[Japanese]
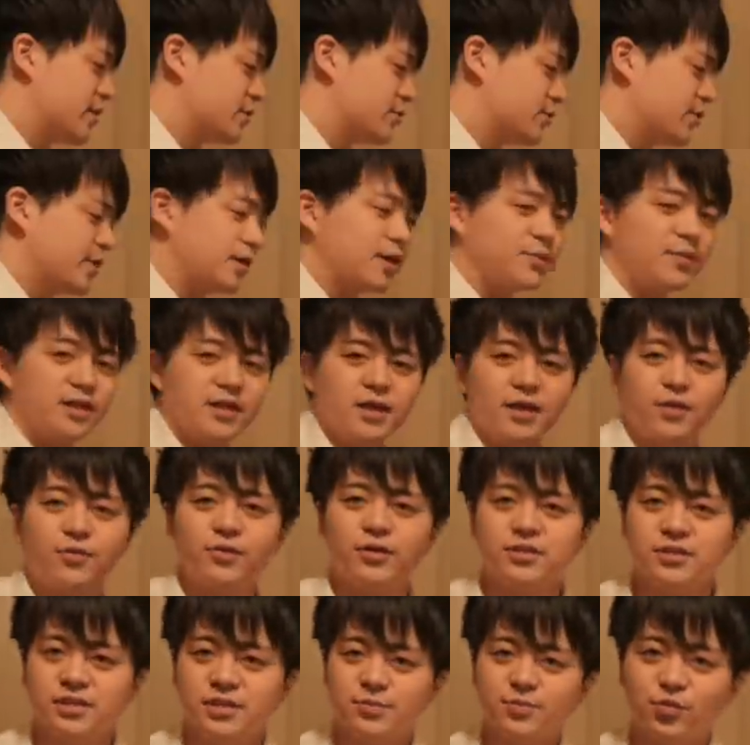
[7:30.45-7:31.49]
あるので、たまに
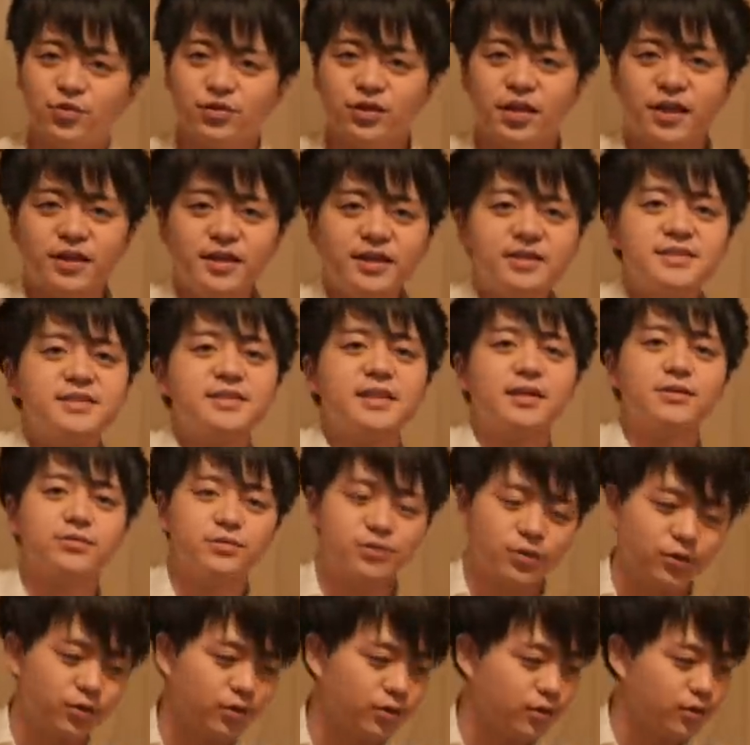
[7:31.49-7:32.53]
こっちに持ってきて使
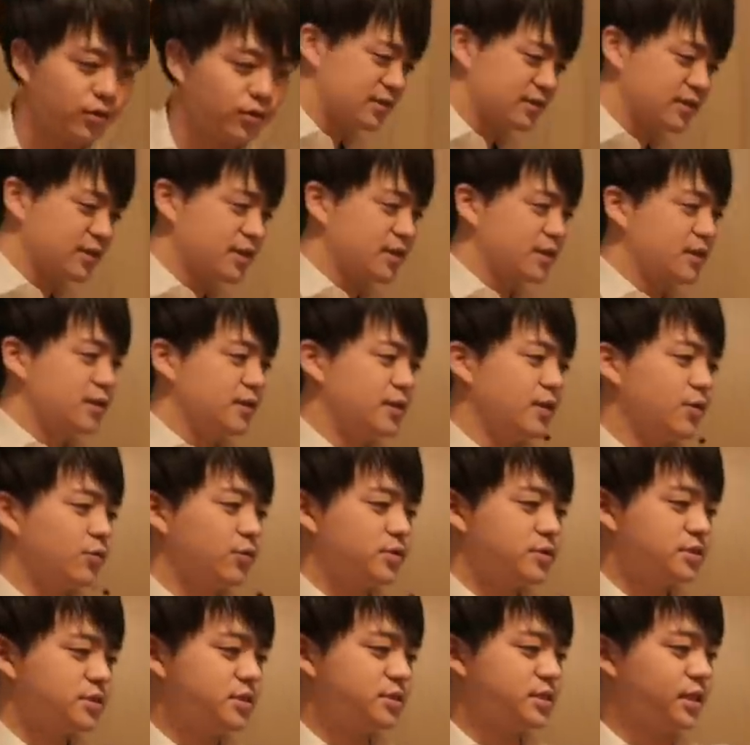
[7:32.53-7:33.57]
うと。で、
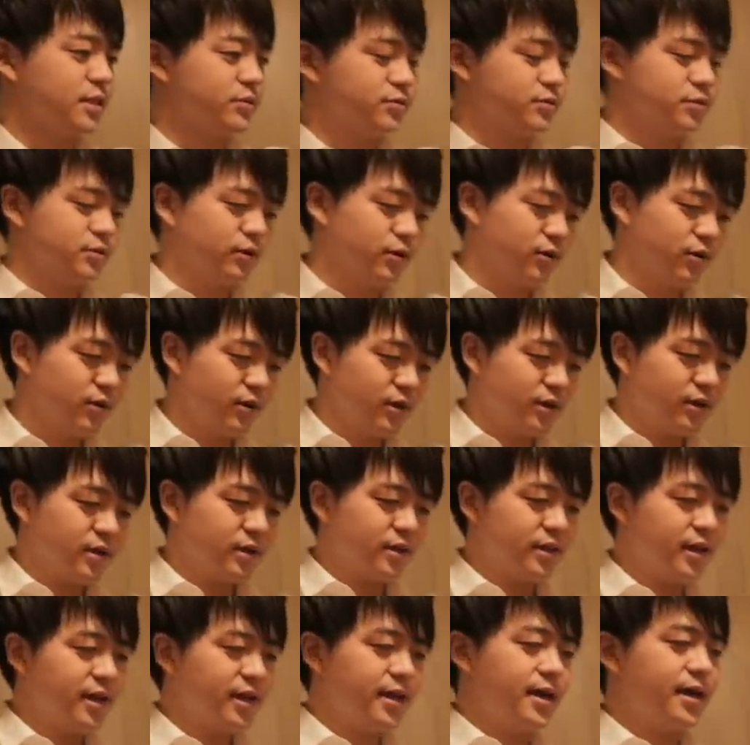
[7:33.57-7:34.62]
こっちが風呂。
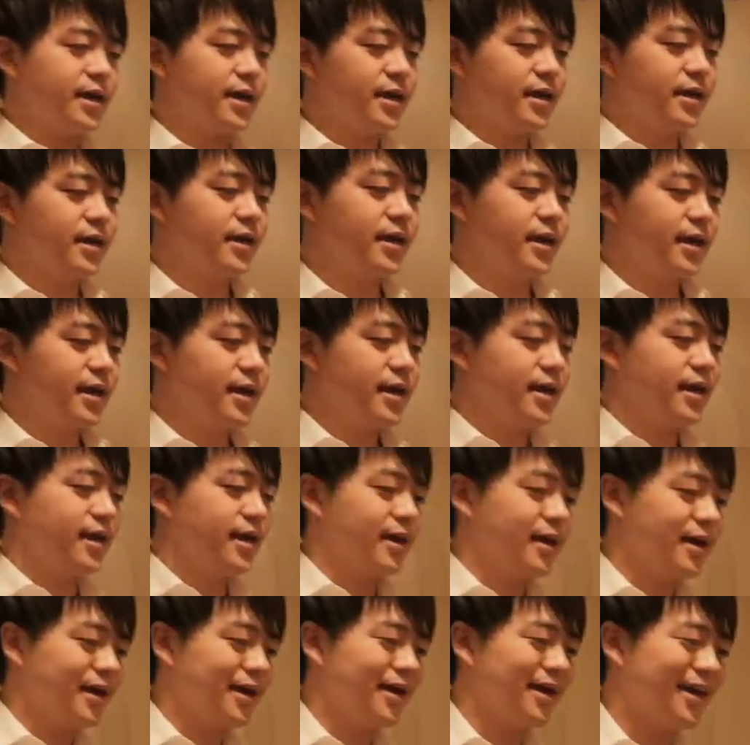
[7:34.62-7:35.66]
で、
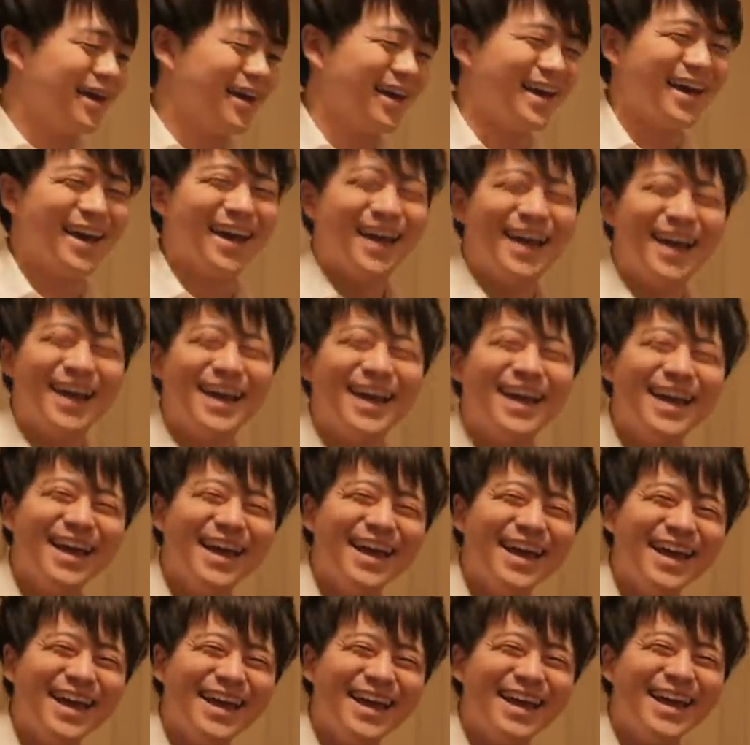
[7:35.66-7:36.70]

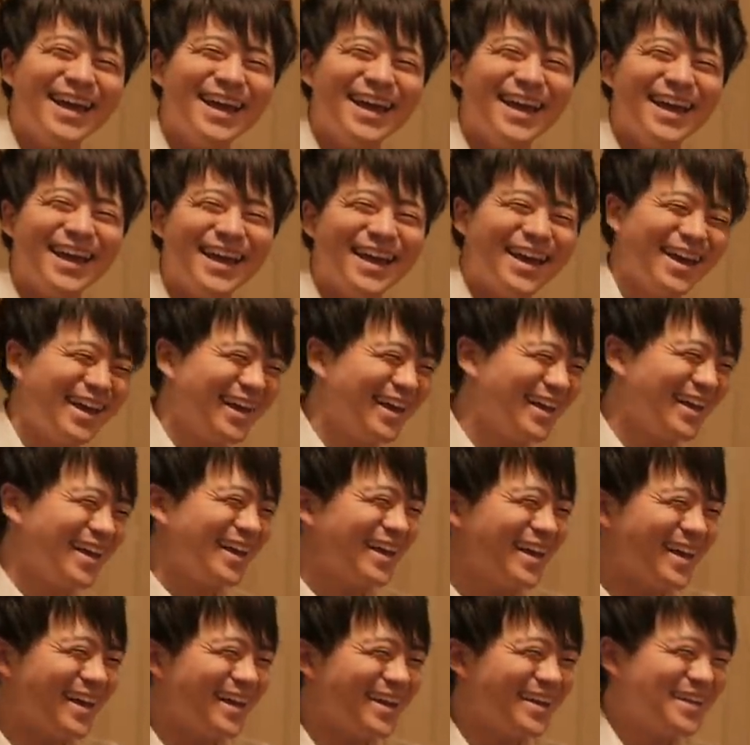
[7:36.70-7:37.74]

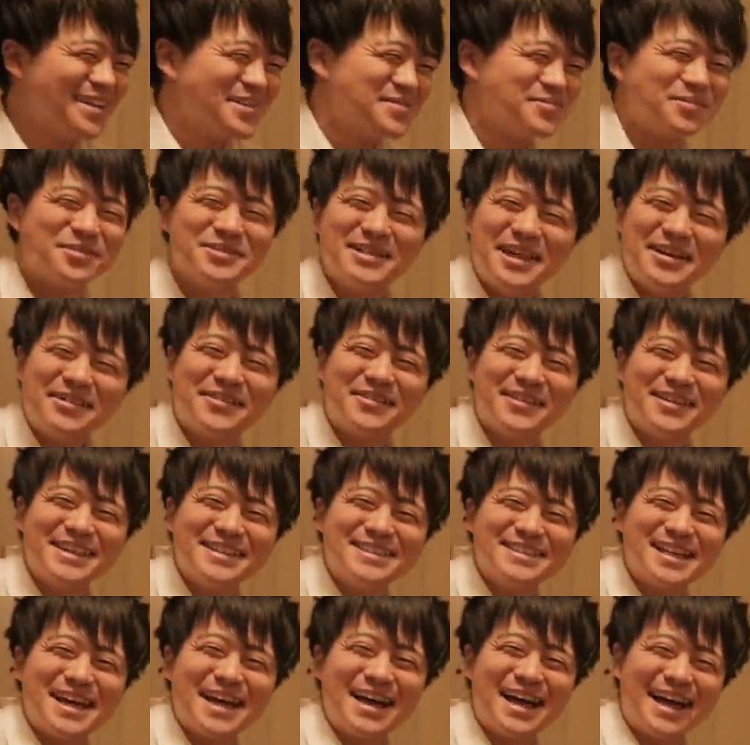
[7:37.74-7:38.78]
えー問題はこれ
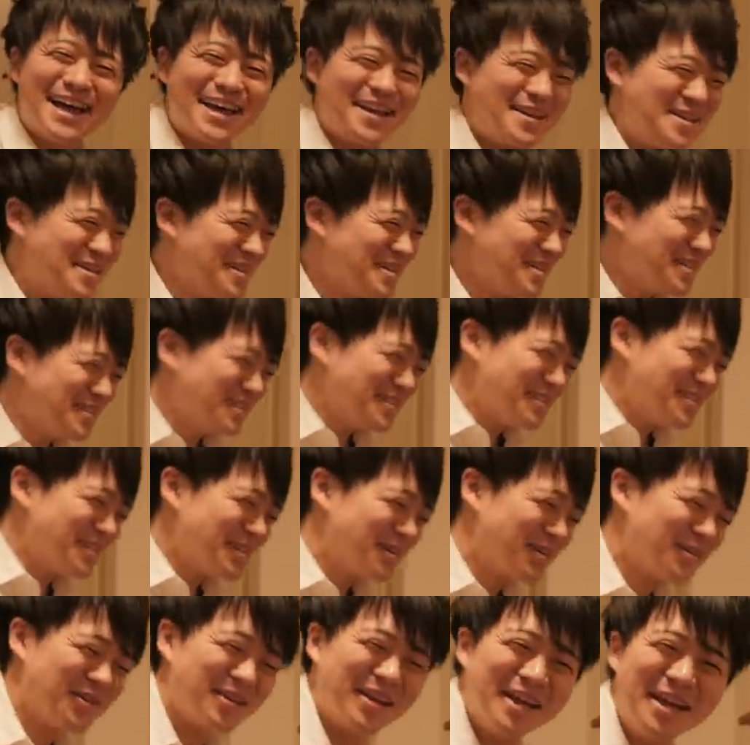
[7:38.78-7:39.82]
ですね。はい。
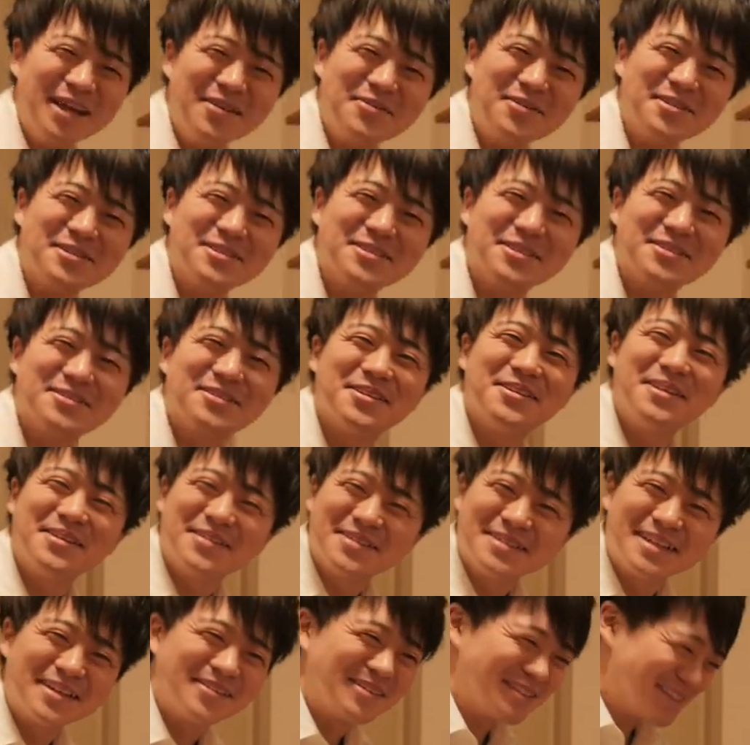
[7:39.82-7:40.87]
これが僕の布団で
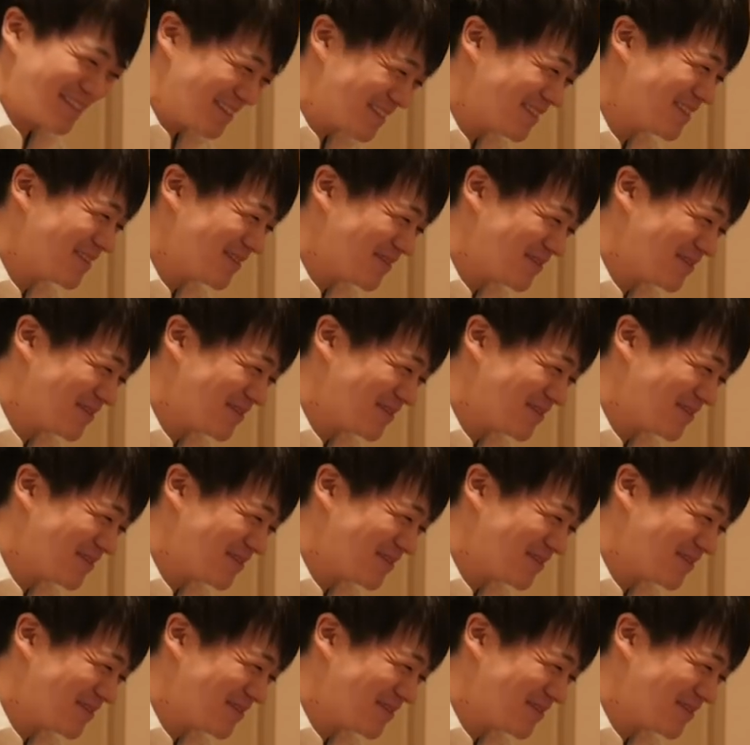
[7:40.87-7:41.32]
ございます。